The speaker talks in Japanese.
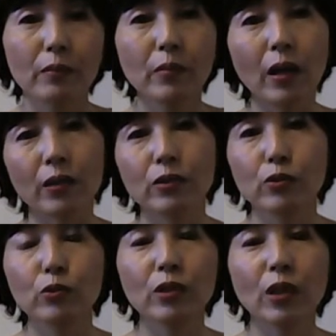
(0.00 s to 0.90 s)
まあ、
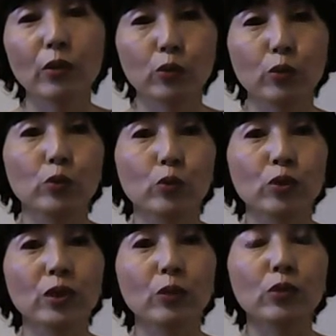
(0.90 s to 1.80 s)
80歳を想像
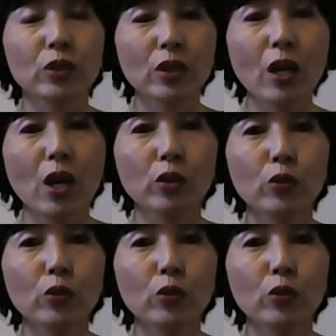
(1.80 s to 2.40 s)
したとして